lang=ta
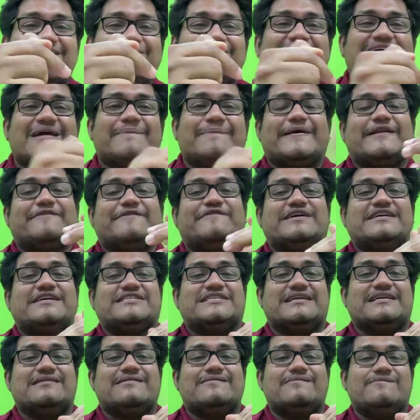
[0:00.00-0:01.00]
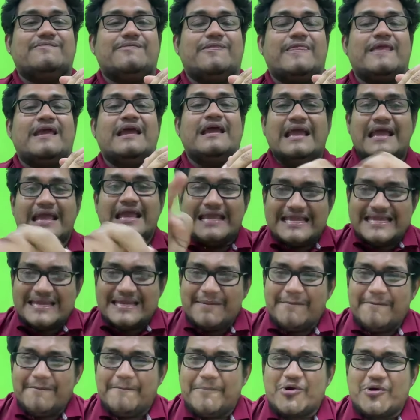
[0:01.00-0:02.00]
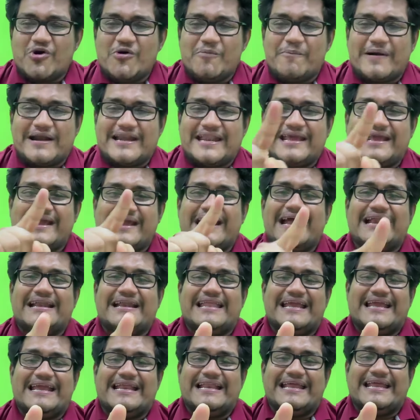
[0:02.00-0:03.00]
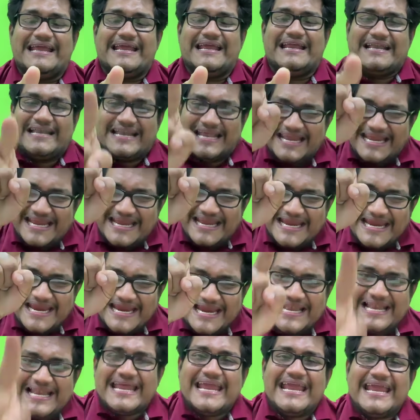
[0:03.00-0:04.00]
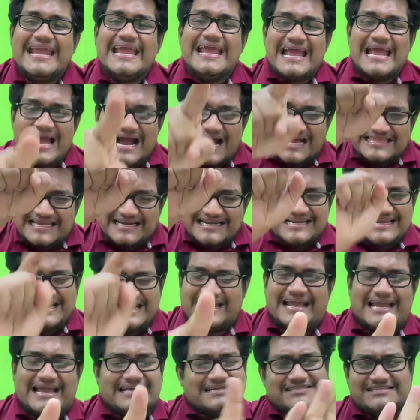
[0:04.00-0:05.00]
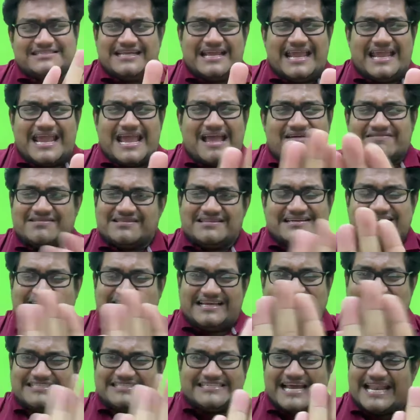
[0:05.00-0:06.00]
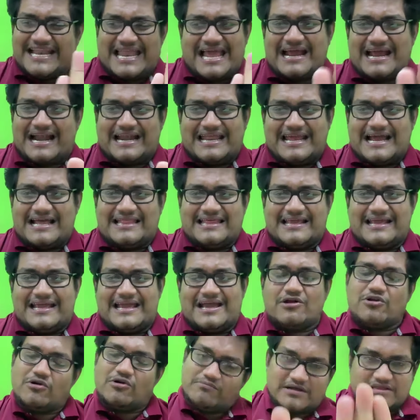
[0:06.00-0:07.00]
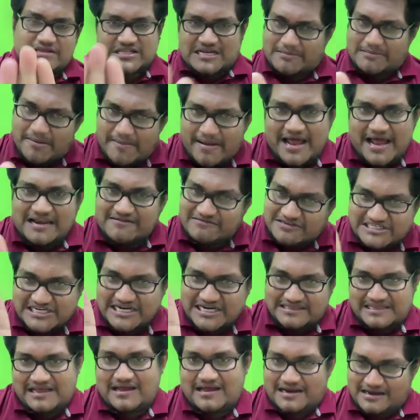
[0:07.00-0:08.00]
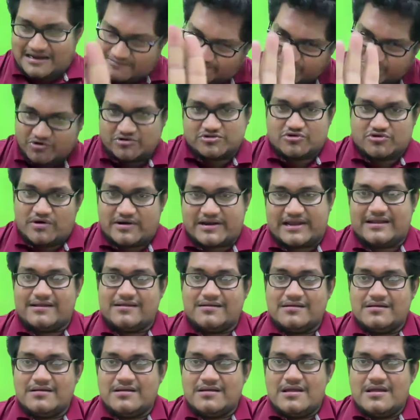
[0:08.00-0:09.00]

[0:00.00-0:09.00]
விரும்புங்க பர்ஃபெக்ஷன் இம்ப்ரூவ் பண்ணுங்க டெய்லி டெய்லி அந்த ஏங்க சிஏ வந்து ஈஸியெல்லாம் கிடையாதுங்க ரொம்ப சிரமமான விஷயம் தான் நான் இப்பவும் சொல்றேன்